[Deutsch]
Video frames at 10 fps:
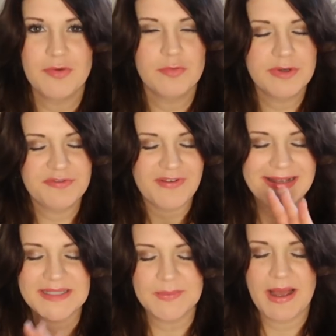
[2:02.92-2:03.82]
einen
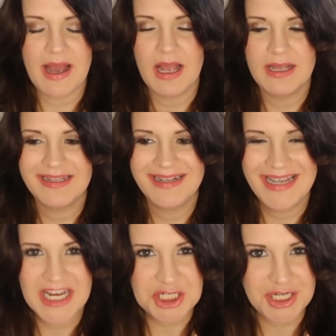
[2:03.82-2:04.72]
unfassbar
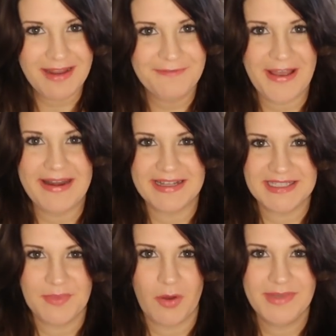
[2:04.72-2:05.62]
kitschigen
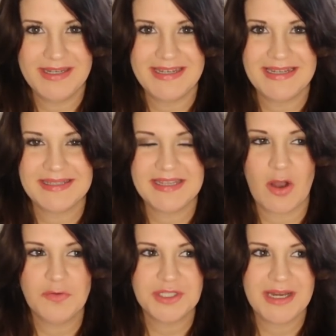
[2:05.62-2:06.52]
Weihnachtsbaum, den ich nächstes Jahr
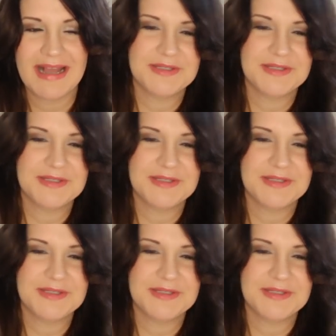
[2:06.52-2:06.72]
aufstelle.